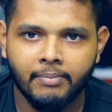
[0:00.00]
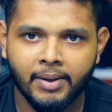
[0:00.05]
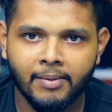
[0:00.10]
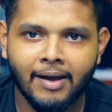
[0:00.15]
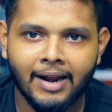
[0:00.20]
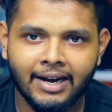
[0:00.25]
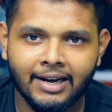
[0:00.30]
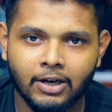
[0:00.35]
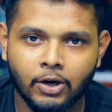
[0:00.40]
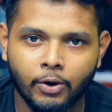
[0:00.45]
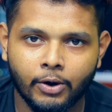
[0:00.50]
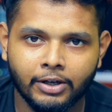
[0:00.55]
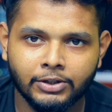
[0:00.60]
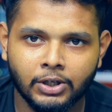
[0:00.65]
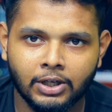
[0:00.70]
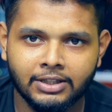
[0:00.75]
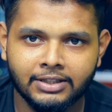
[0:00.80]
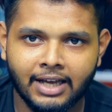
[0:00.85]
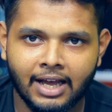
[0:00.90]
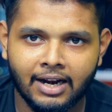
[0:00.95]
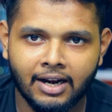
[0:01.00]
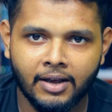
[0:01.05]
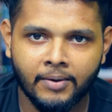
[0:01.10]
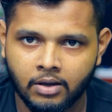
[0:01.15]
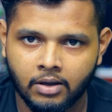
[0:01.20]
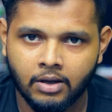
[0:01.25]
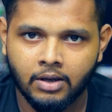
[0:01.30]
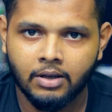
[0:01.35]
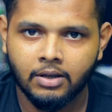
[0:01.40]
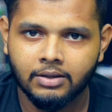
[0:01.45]
বিমানের লোকেশন জানা
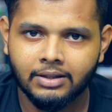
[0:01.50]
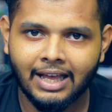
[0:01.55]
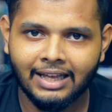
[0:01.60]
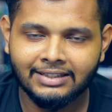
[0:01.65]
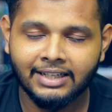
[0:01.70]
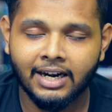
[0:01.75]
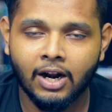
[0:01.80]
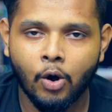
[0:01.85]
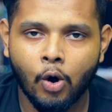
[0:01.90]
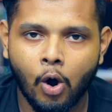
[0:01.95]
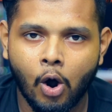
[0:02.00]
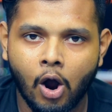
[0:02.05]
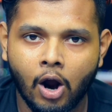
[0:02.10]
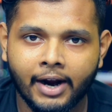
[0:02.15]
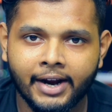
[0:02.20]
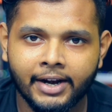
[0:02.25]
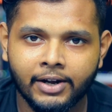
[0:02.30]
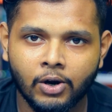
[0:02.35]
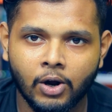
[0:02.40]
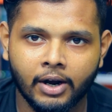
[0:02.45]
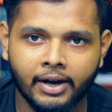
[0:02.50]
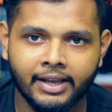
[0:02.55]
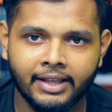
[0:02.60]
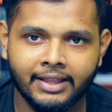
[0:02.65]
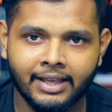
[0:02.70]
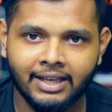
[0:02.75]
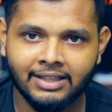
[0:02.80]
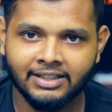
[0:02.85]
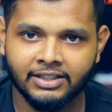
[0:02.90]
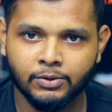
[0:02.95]
তাছাড়া অকি
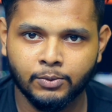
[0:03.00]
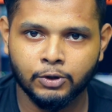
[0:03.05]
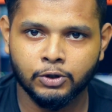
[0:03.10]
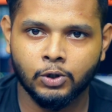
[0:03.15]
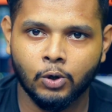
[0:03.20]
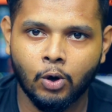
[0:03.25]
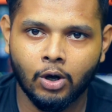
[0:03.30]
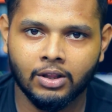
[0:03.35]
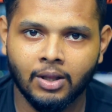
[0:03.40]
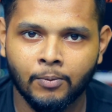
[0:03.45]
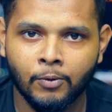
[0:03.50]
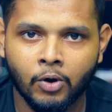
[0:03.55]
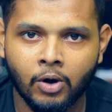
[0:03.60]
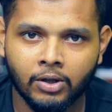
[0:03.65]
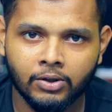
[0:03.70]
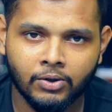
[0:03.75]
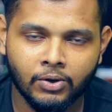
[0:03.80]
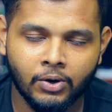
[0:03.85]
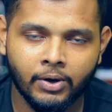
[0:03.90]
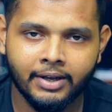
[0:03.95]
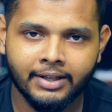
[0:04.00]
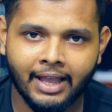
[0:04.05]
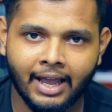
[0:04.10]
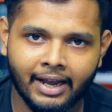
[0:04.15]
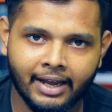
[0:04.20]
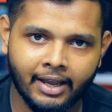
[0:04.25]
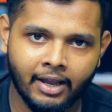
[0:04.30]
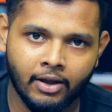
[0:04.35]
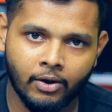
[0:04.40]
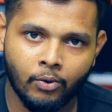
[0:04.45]
টকিতে যে সমস্ত কথোপকথন হয়ে
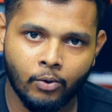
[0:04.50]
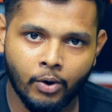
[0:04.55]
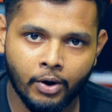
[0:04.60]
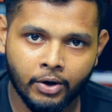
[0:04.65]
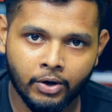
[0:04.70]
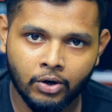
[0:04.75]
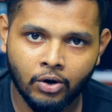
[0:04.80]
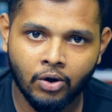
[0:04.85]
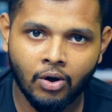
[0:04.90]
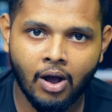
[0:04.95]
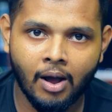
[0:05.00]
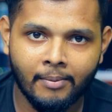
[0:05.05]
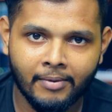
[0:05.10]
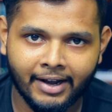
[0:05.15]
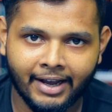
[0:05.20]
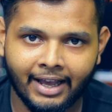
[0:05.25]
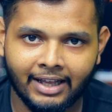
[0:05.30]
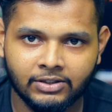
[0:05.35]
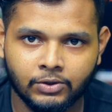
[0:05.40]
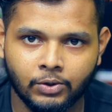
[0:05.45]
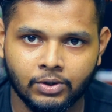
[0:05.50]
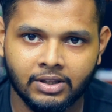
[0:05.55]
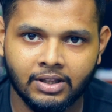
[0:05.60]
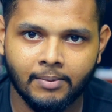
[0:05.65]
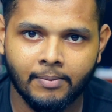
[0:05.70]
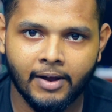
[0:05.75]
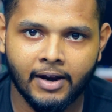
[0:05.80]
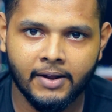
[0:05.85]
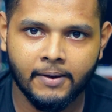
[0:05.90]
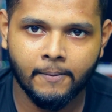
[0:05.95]
থাকে ওইগুলো আমরা ক্যাচ
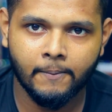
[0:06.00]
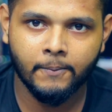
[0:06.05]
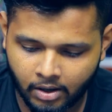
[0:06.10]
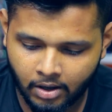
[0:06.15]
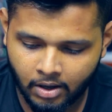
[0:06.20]
করতে পারি